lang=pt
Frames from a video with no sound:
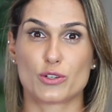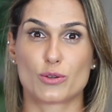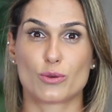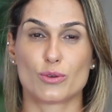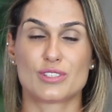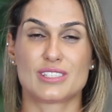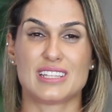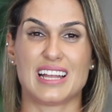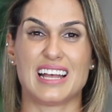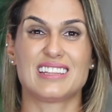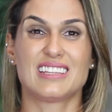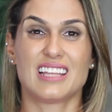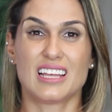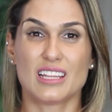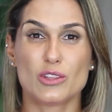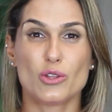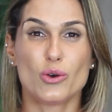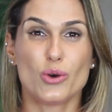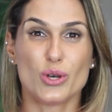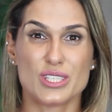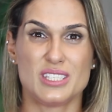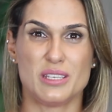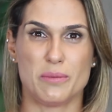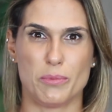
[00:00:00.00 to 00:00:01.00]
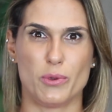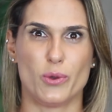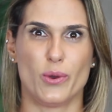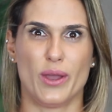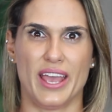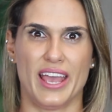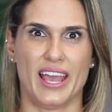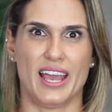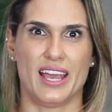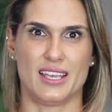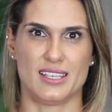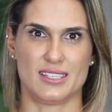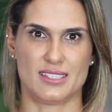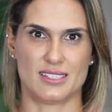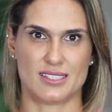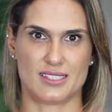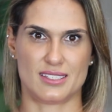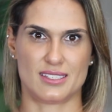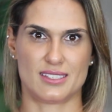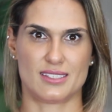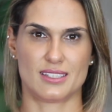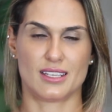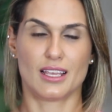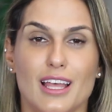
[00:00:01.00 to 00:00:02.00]
pode custar até 12 mil
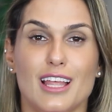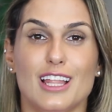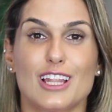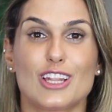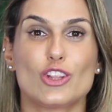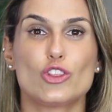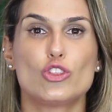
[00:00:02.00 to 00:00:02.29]
reais.